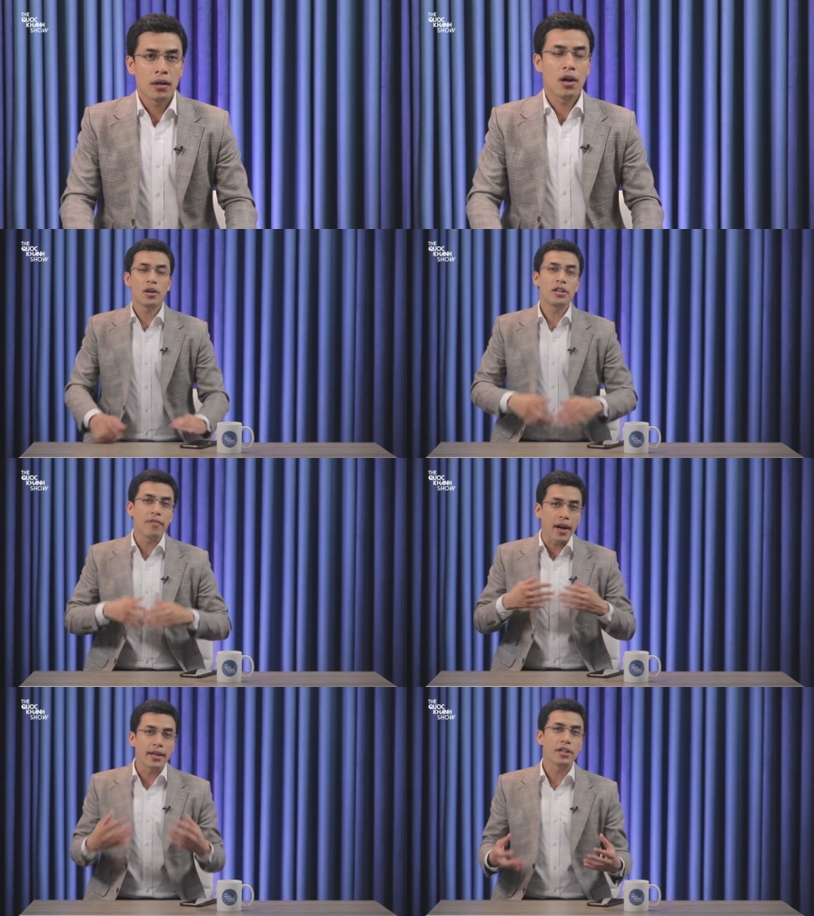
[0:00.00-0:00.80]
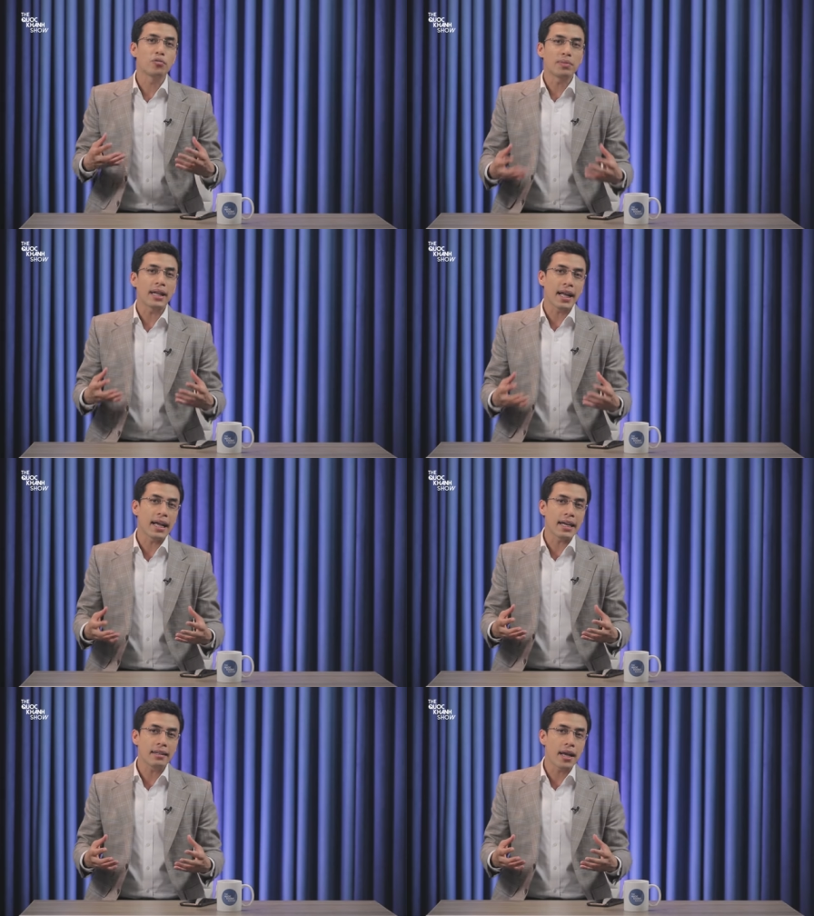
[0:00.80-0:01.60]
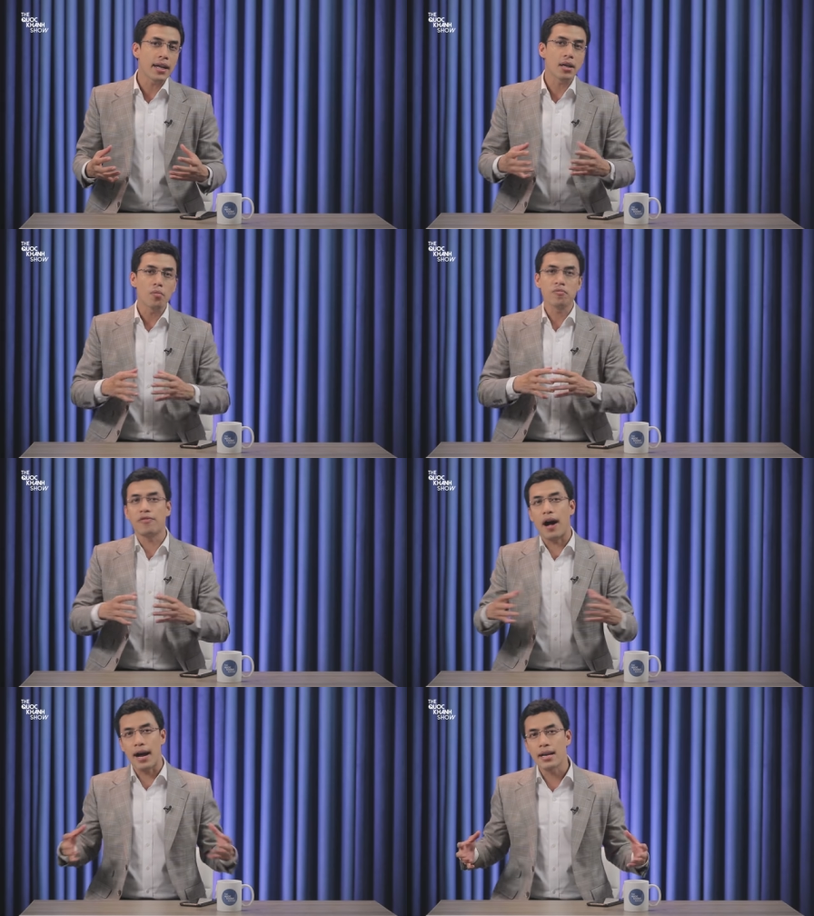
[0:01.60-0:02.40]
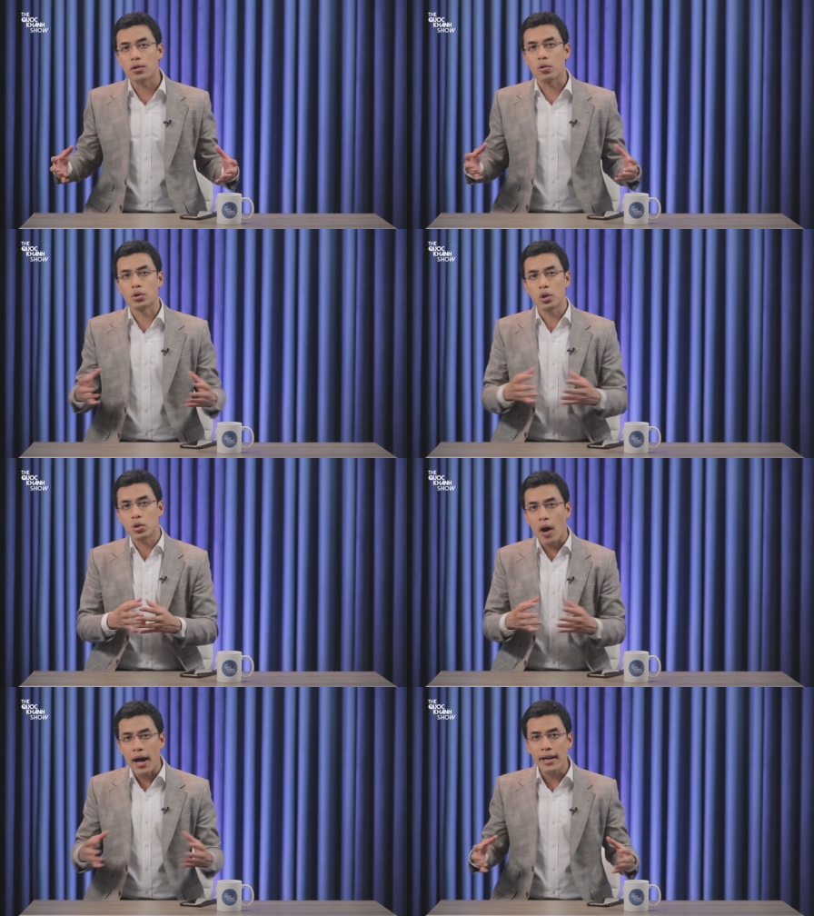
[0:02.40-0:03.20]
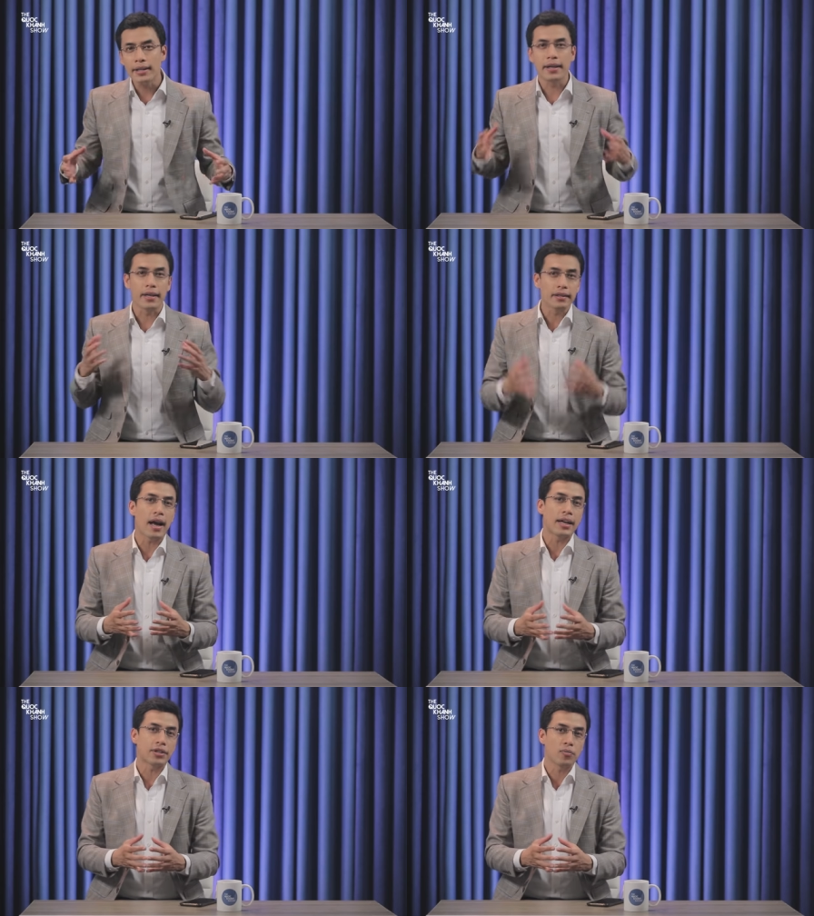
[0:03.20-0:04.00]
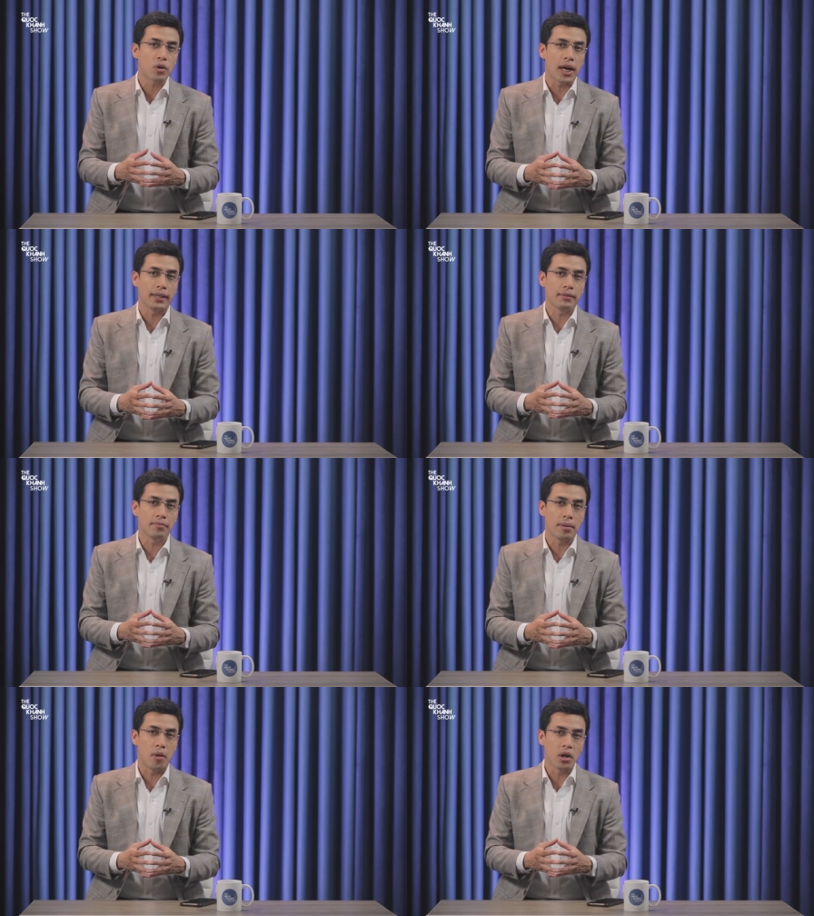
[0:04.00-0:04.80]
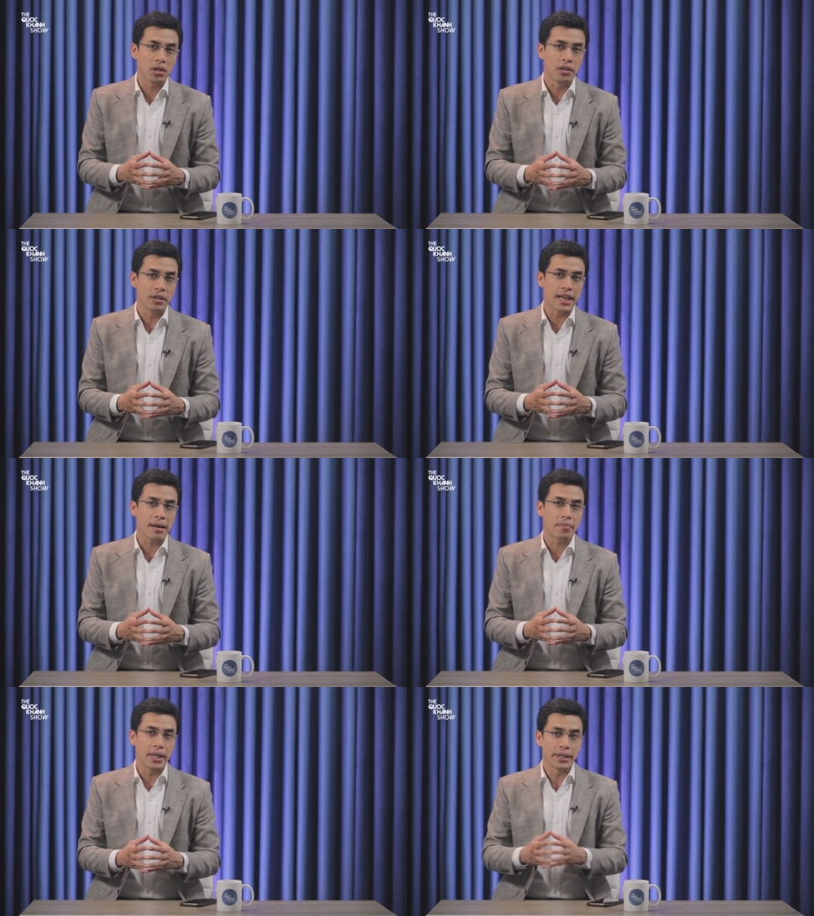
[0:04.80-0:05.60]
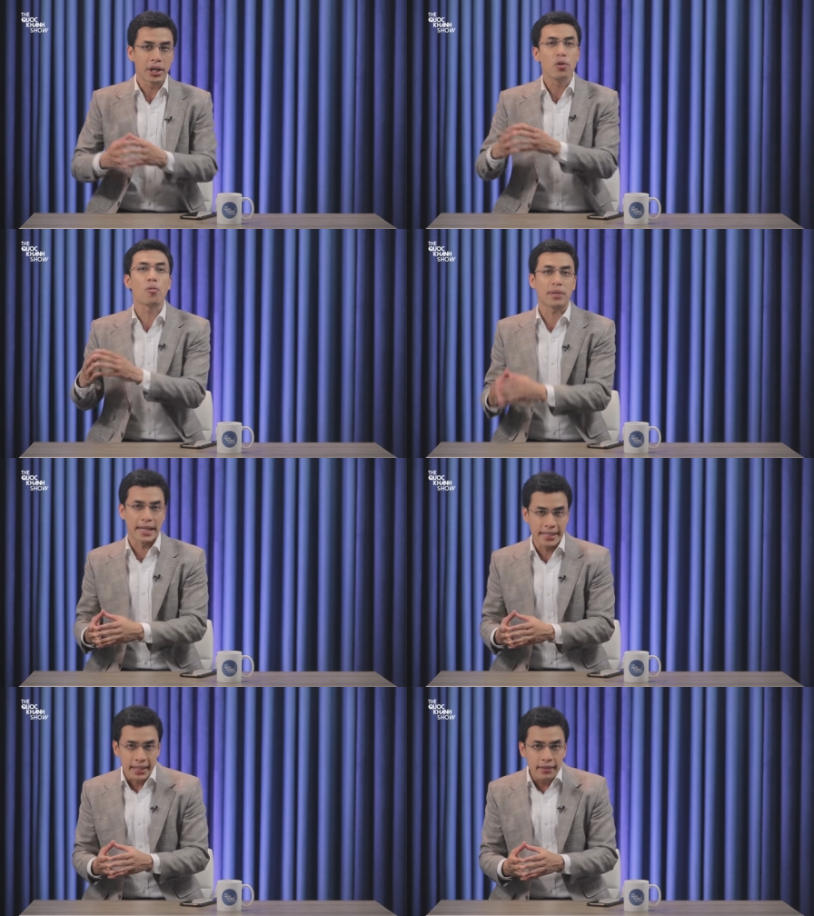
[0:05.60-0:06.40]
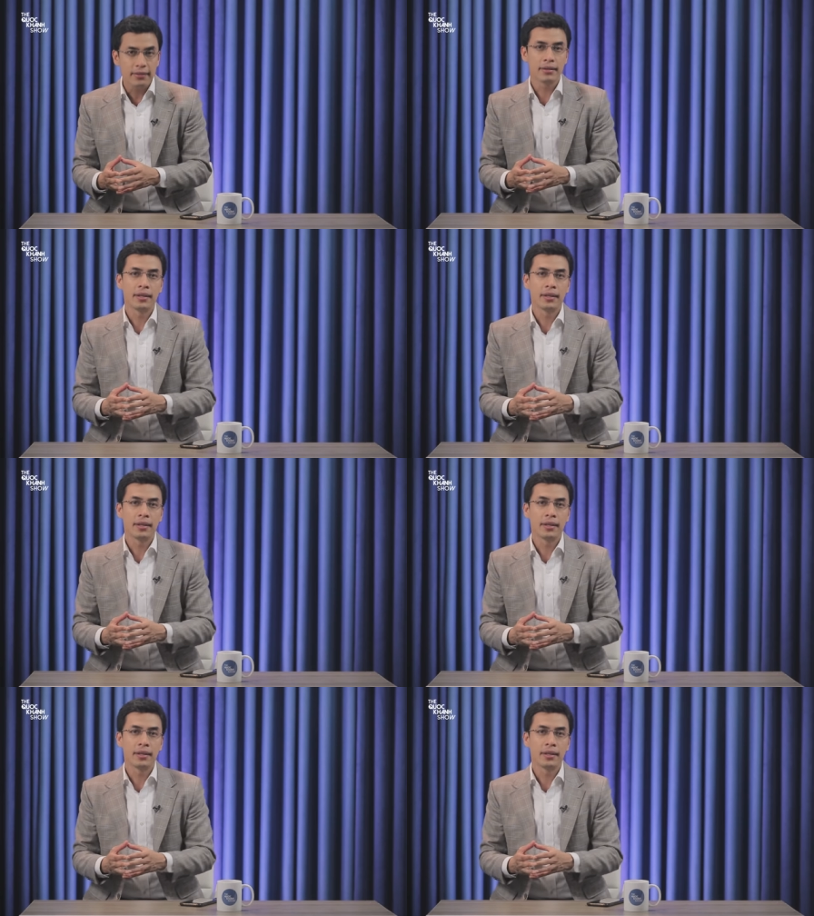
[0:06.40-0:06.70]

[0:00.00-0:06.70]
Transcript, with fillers: Nói như vậy để chúng ta thấy đây không phải là cuộc suy thoái diễn ra trong bối cảnh mà mọi người đang bị thiếu hụt tài chính,